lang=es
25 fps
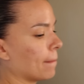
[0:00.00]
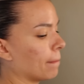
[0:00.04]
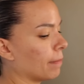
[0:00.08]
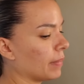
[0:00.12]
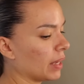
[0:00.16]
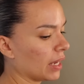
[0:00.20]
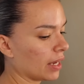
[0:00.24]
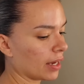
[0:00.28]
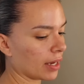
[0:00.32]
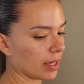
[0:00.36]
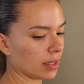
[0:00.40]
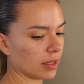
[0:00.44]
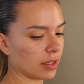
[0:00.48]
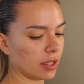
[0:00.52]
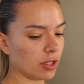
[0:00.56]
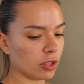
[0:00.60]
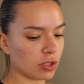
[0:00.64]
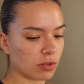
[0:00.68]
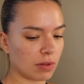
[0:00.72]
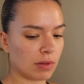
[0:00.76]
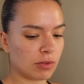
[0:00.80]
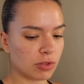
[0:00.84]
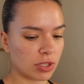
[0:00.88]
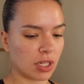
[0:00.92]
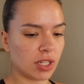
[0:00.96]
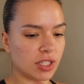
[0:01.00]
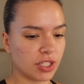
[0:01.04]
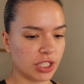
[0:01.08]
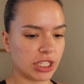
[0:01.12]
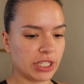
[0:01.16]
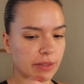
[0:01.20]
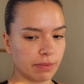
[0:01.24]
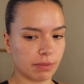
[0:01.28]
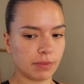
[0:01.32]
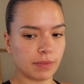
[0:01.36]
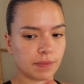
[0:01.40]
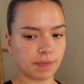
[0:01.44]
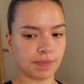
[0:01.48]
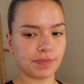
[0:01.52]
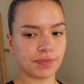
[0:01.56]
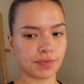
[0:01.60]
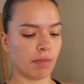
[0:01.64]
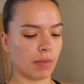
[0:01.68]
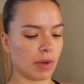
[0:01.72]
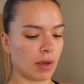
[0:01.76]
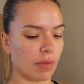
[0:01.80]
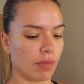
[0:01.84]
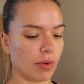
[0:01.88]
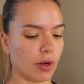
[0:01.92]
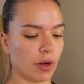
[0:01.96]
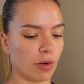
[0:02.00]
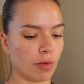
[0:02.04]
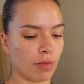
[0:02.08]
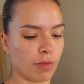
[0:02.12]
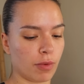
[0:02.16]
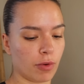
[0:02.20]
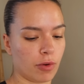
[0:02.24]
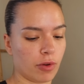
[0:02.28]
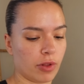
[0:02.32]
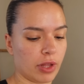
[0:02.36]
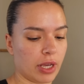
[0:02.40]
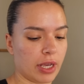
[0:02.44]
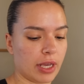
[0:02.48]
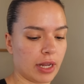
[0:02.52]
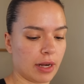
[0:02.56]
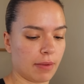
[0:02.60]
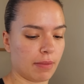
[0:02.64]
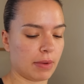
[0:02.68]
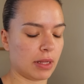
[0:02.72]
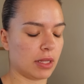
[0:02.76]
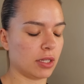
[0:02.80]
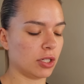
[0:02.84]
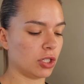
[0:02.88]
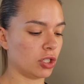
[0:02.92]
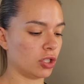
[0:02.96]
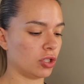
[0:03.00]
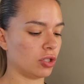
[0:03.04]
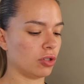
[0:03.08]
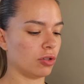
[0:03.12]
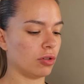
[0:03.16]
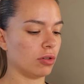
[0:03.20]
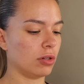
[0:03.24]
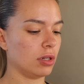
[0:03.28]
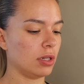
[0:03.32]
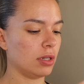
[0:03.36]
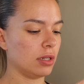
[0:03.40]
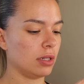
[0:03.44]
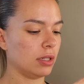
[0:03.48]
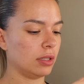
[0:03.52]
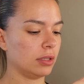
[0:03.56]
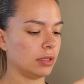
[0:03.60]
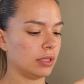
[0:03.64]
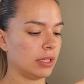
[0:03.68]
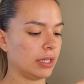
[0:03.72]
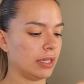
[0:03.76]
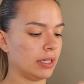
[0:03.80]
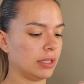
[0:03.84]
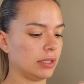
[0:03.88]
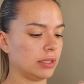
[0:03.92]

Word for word: Mi gente, nos vamos al gym. Voy a poner un poco de crema de sol de